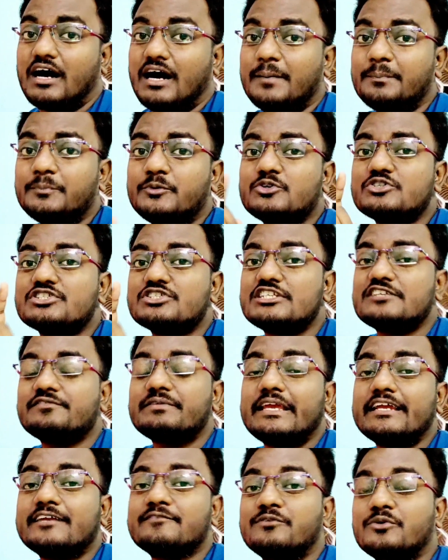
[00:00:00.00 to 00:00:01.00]
आपको सिर्फ
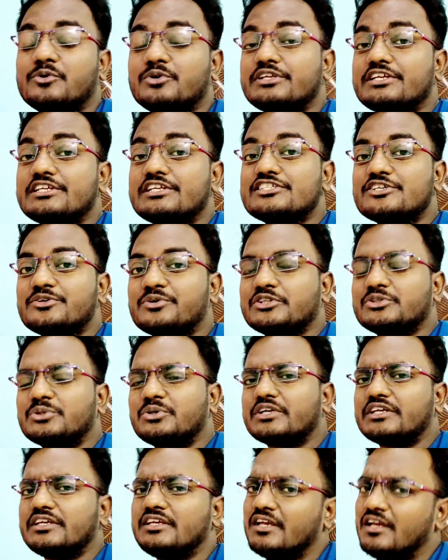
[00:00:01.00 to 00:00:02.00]
एक फ़ोन की ज़रूरत
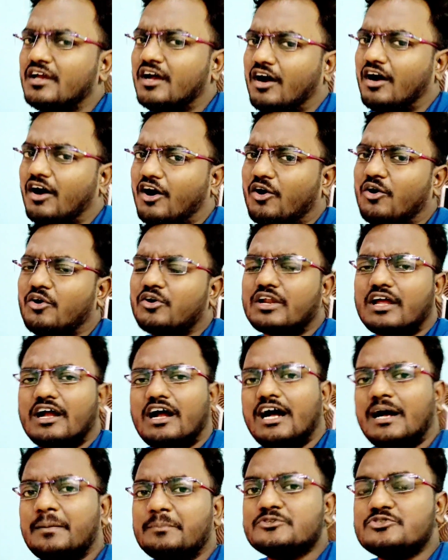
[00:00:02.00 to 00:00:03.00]
होगी और
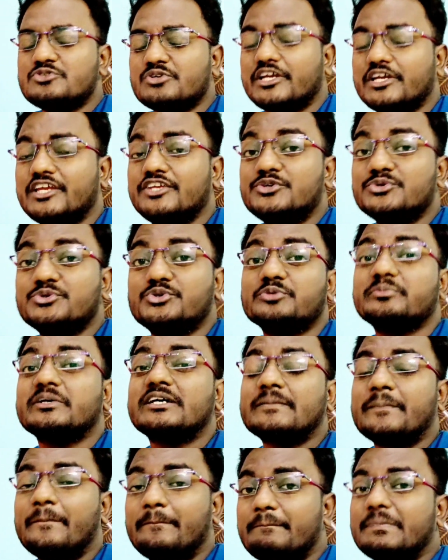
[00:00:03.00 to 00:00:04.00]
आप जो है यूट्यूबर
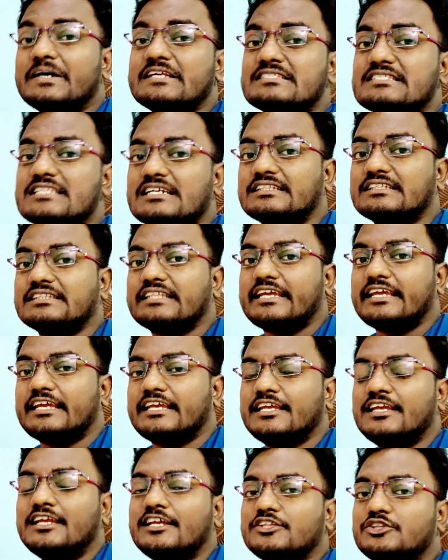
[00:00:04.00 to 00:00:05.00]
बन सकते हैं
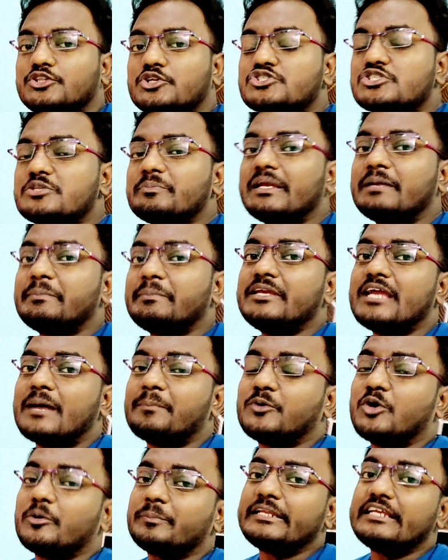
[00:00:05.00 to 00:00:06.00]
दोस्तों मैं भी
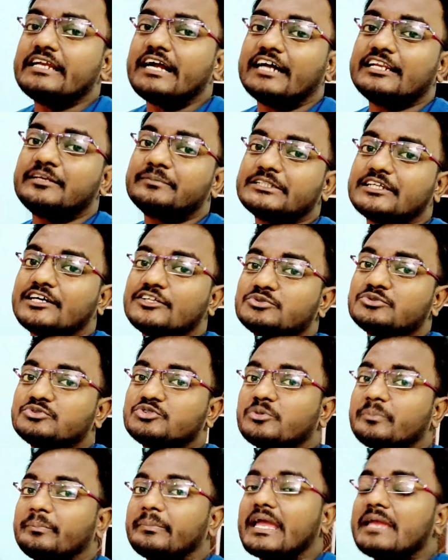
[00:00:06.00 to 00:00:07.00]
आपको अपनी कहानी बता दूं तो
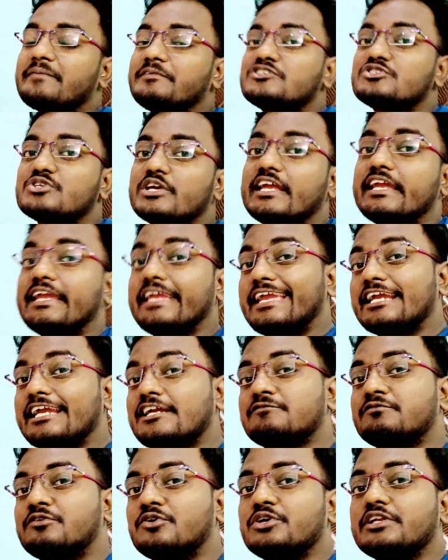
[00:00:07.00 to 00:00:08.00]
मैं भी जो है एक
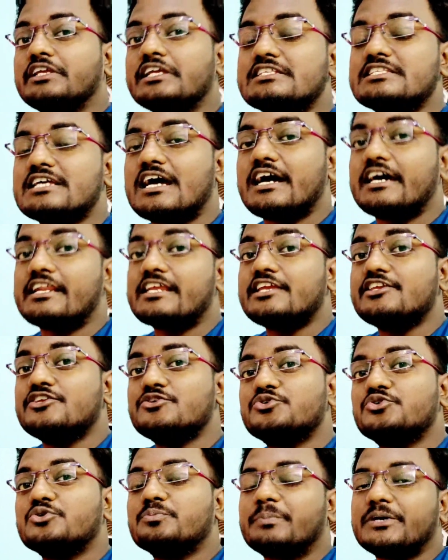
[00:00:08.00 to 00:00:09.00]
फ़ोन के सहारे
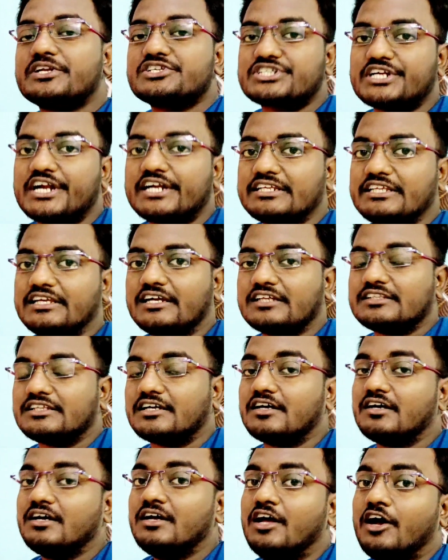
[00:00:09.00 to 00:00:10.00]
यूट्यूब पर स्टार्ट किया था
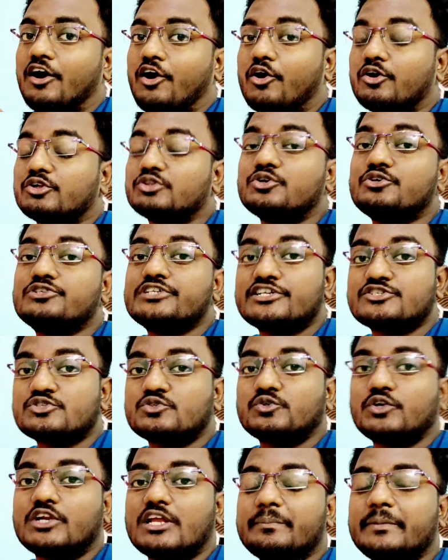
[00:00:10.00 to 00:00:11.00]
और
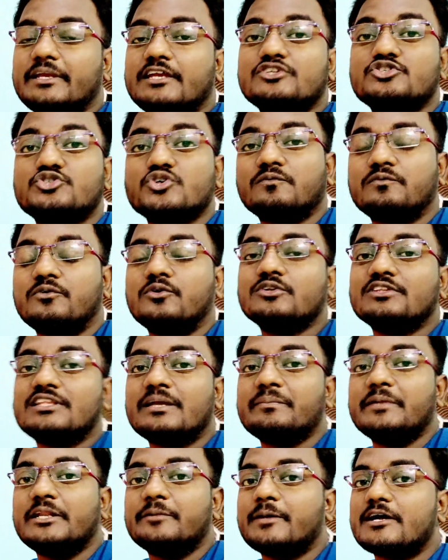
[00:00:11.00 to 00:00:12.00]
2016 में जो फ़ोन था
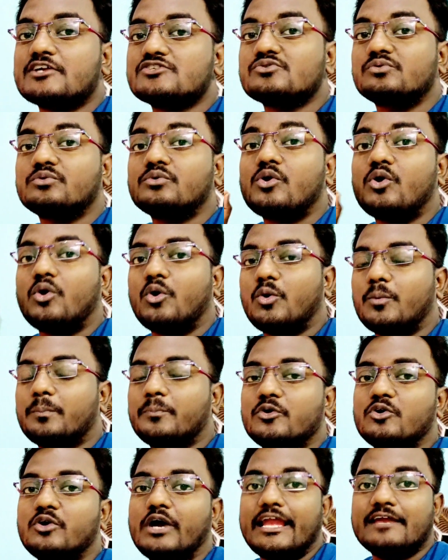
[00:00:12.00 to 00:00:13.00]
मेरे पास वो
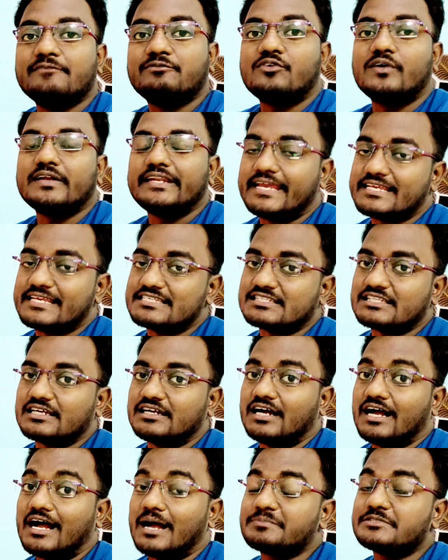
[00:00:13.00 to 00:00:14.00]
ओप्पो एफ ओन एस था
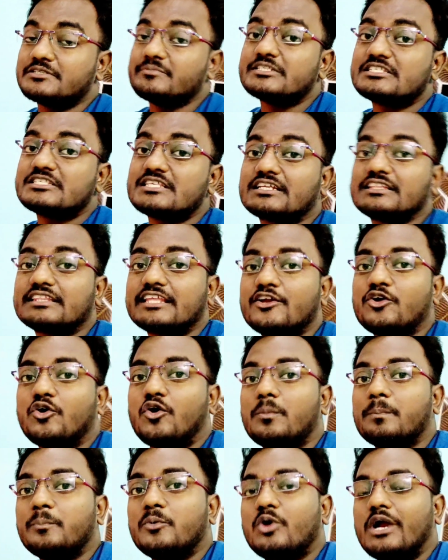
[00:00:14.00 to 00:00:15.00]
आप समझ सकते हैं
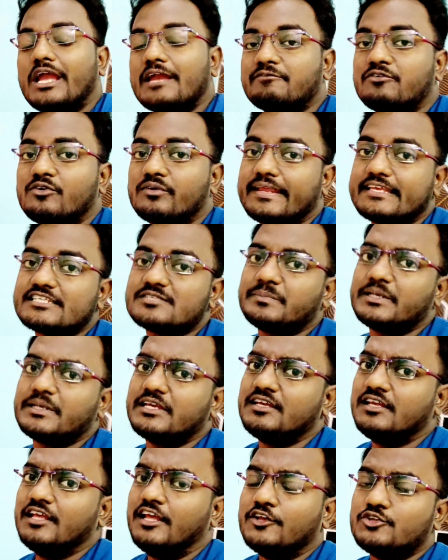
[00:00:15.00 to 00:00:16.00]
ओप्पो एफ ओन एस में
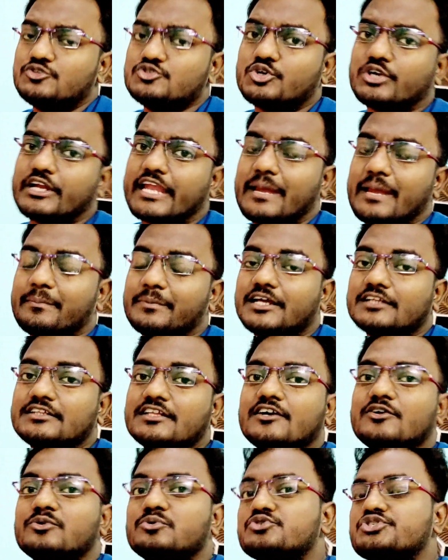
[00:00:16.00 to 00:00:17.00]
जो कैमरा था
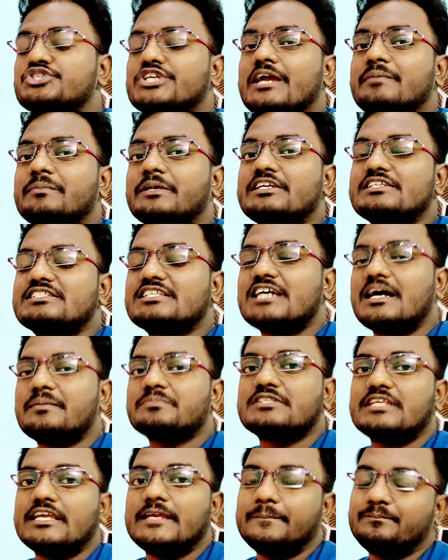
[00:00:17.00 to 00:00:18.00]
उस टाइम के हिसाब
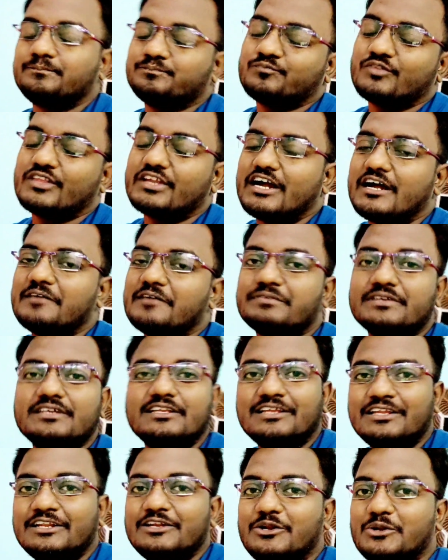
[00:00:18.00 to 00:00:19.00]
से काफ़ी
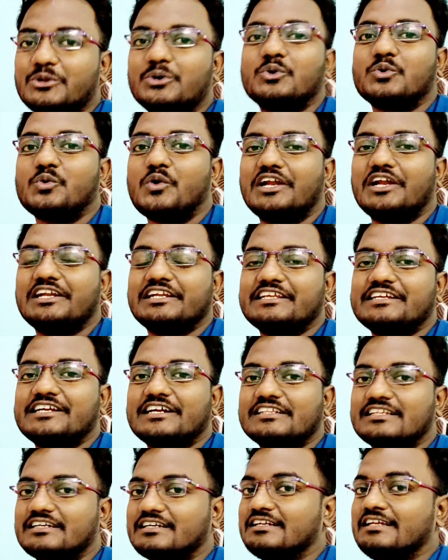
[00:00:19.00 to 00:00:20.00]
लो क्वालिटी का
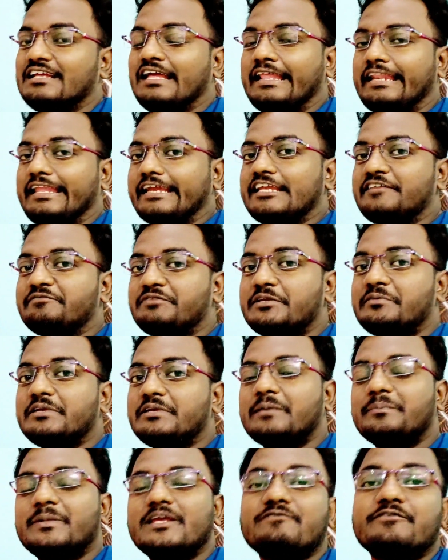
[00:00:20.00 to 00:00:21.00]
था लेकिन फिर भी
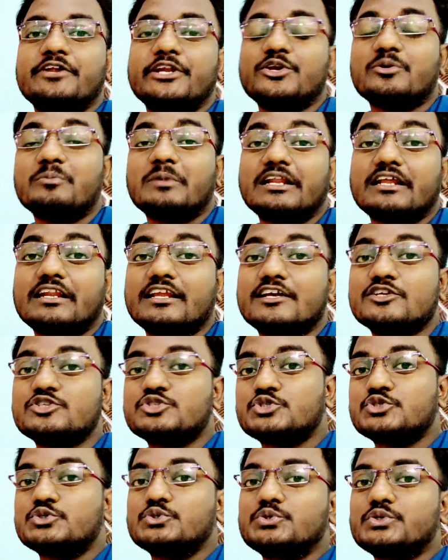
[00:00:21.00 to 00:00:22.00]
हमने वीडियो बनाना
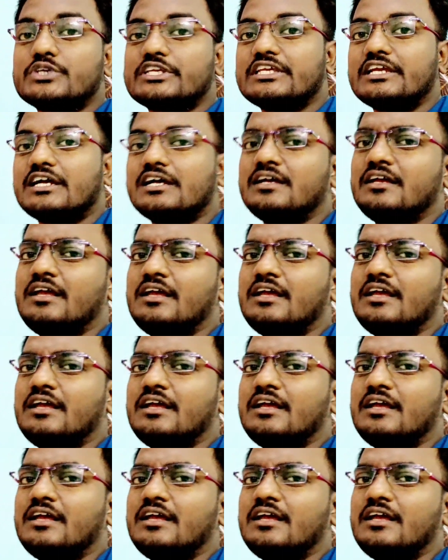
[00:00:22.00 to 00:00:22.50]
शुरू किया